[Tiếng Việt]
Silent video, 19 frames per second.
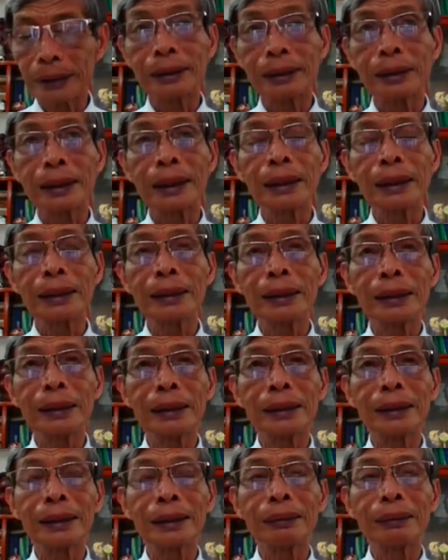rồi cái
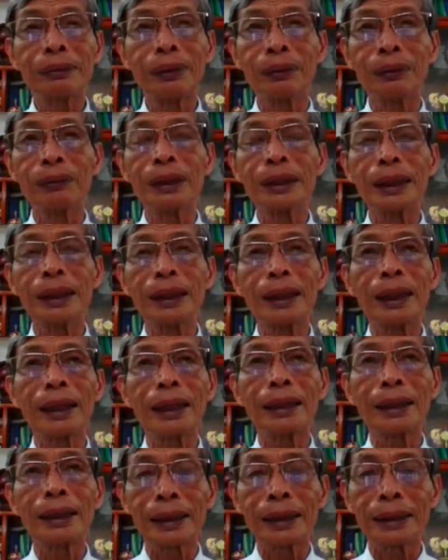phun ở trên
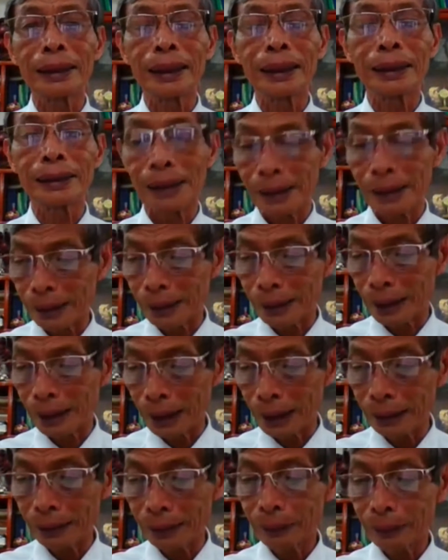lá là cái canxi với
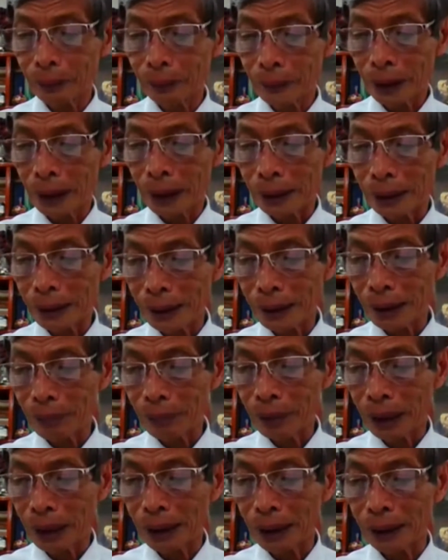silic. Dạ, xin
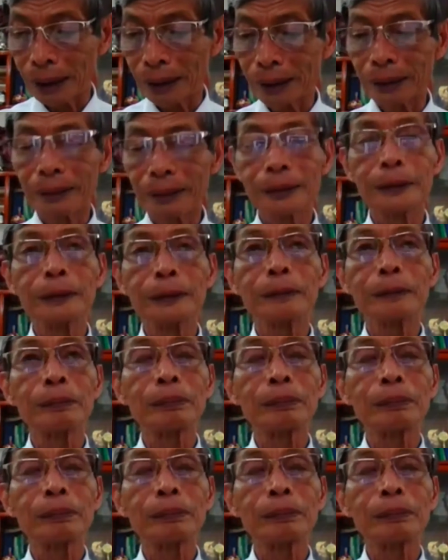cảm ơn anh.